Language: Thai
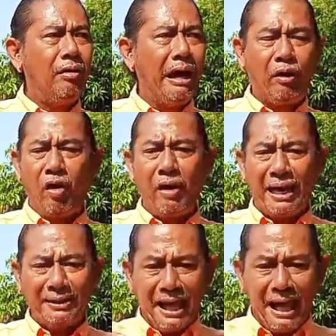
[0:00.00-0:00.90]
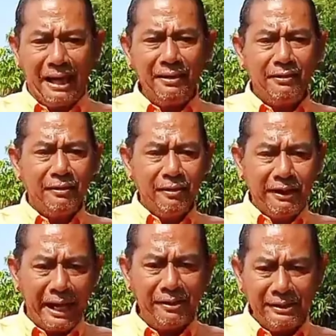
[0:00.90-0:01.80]
แล้วก็กระถาง
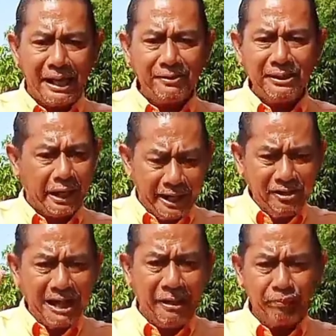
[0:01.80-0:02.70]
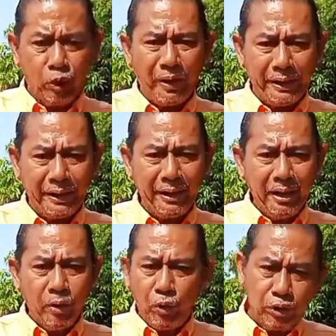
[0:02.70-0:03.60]
แข่นตัดจะเน้น3ตัวนี้
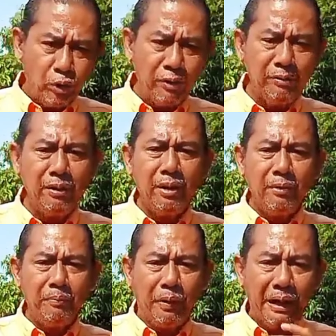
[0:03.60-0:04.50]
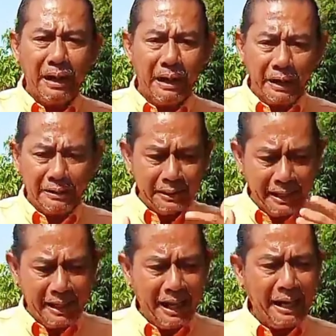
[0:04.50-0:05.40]
อุดหนุนเพื่อเงินจะ
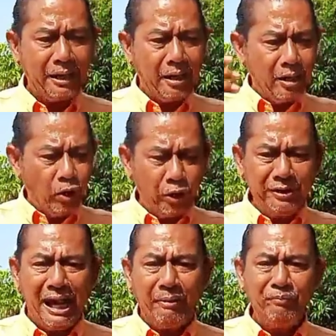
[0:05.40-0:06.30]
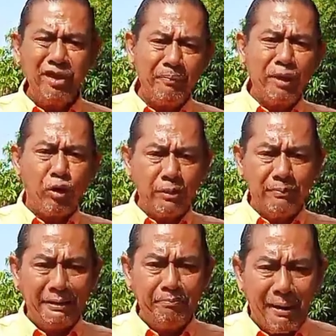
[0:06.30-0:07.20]
ได้ให้คนทำซึ่งเป็นคน
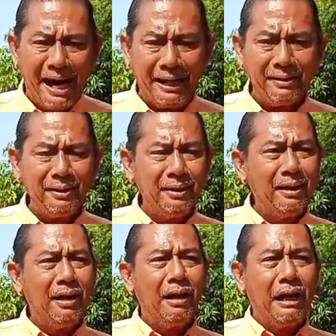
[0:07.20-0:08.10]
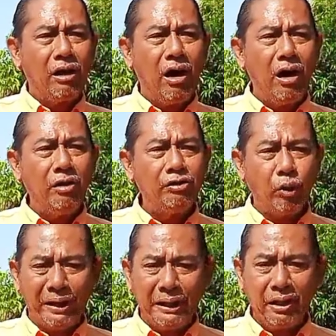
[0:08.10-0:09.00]
บ้านบ้าน แล้วก็ส่
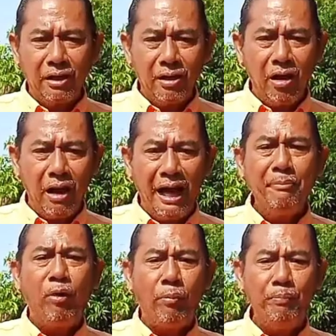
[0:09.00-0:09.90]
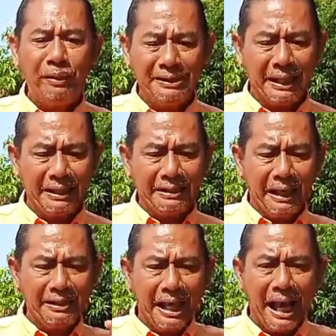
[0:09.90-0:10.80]
วนหนึ่งก็ให้ผมเพื่อจะ
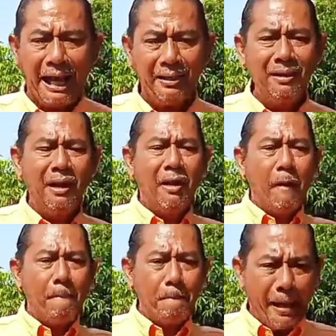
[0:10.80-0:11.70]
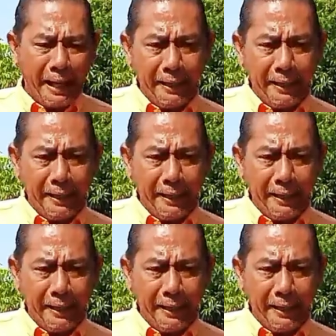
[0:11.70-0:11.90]
เดินทางไป